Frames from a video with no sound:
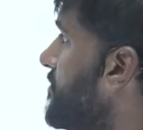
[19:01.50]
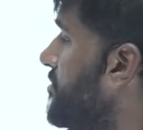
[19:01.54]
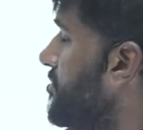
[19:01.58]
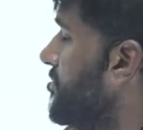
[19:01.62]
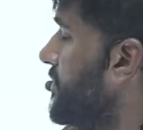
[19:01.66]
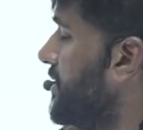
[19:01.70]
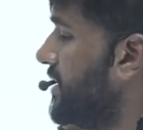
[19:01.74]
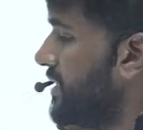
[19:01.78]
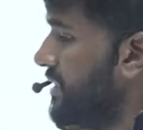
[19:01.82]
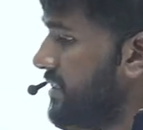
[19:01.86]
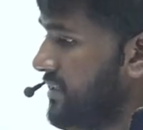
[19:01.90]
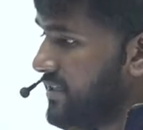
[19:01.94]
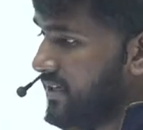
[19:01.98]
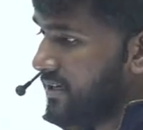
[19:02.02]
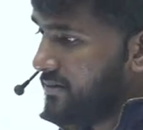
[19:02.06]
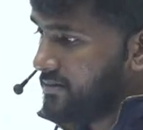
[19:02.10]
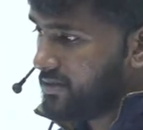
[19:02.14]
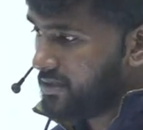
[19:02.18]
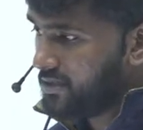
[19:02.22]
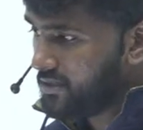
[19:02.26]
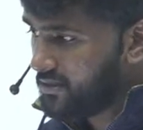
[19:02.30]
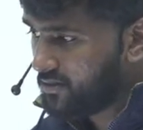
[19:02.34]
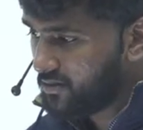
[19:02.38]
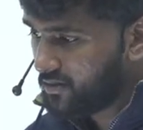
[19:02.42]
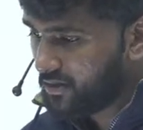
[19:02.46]
मेरे हिसाब
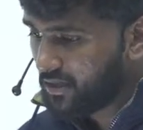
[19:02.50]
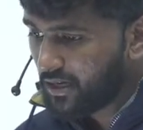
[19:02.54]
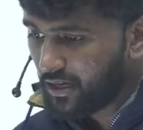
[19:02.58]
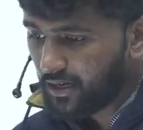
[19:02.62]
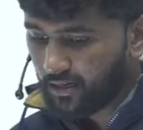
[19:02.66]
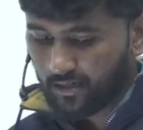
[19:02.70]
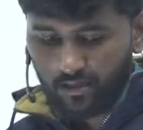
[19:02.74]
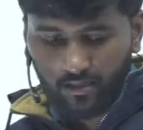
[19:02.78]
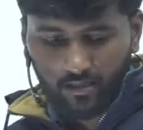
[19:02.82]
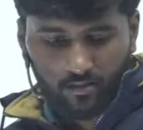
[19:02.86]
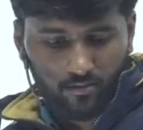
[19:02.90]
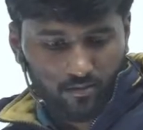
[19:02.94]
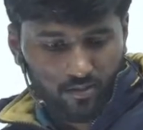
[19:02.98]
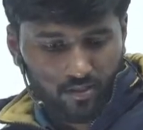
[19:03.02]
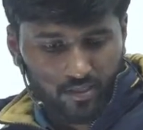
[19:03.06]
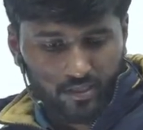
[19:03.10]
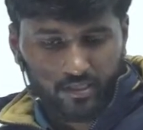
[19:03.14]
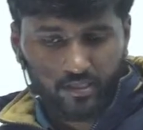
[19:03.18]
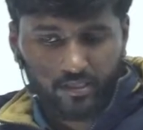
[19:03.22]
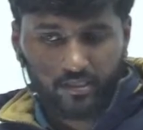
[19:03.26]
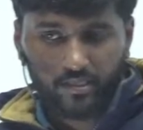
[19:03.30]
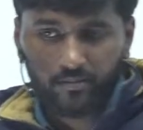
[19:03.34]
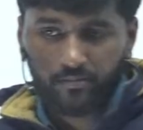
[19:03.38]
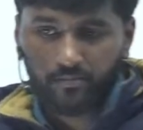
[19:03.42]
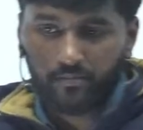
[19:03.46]
से दागना होता है
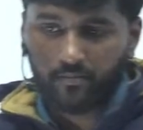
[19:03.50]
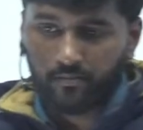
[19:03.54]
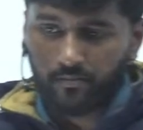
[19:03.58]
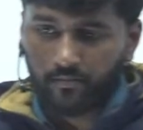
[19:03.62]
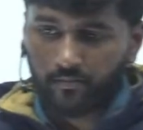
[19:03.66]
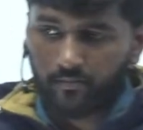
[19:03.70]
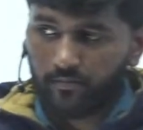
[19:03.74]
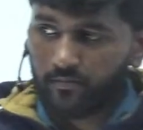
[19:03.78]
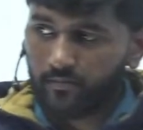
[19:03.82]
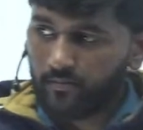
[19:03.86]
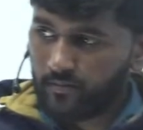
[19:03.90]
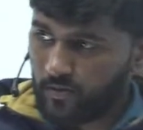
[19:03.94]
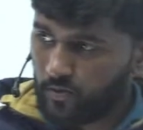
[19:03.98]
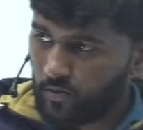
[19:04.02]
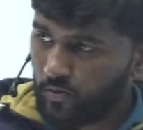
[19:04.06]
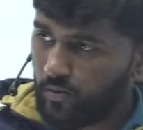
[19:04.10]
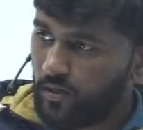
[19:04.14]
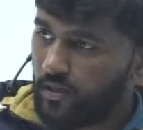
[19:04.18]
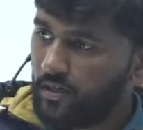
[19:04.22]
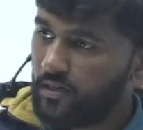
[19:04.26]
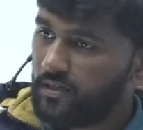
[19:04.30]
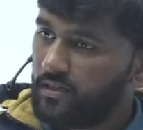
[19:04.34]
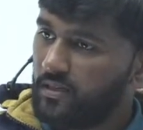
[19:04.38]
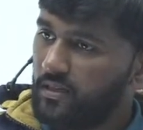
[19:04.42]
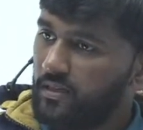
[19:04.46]
जैसे सुई
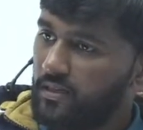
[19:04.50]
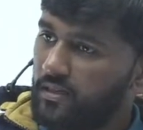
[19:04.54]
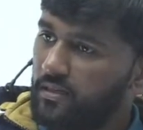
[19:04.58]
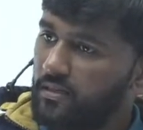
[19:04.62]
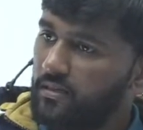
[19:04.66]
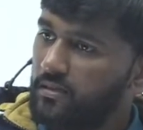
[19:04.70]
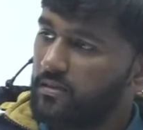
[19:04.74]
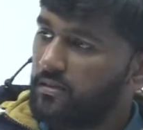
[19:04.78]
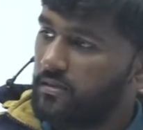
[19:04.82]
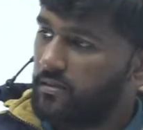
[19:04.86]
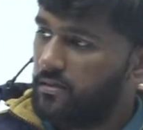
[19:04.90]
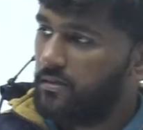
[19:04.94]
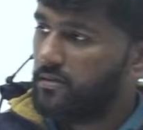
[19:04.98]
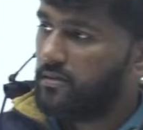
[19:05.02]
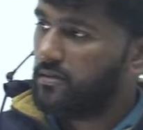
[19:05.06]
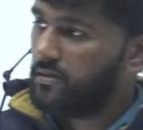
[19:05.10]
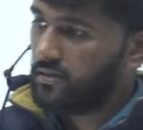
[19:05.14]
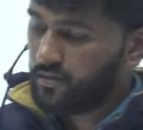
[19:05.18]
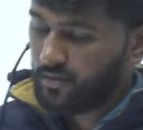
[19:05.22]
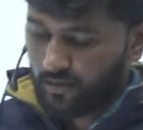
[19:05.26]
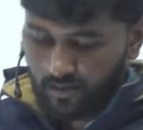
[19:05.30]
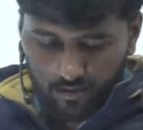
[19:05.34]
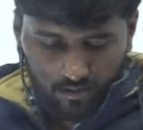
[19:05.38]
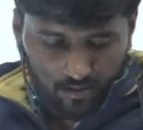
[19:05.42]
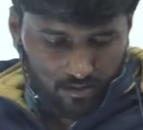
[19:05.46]
लगती है ना
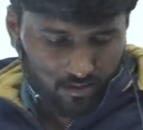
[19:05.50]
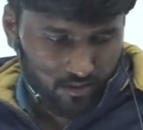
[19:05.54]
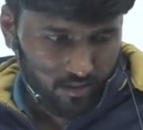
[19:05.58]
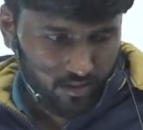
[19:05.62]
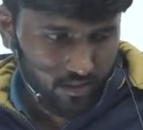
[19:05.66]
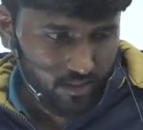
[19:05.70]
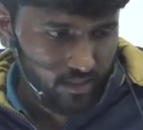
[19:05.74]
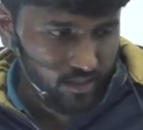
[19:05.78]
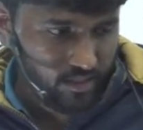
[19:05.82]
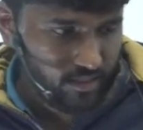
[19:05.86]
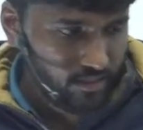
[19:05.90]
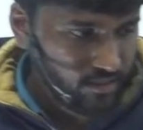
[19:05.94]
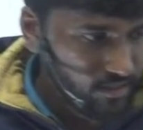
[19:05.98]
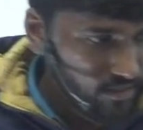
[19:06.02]
शायद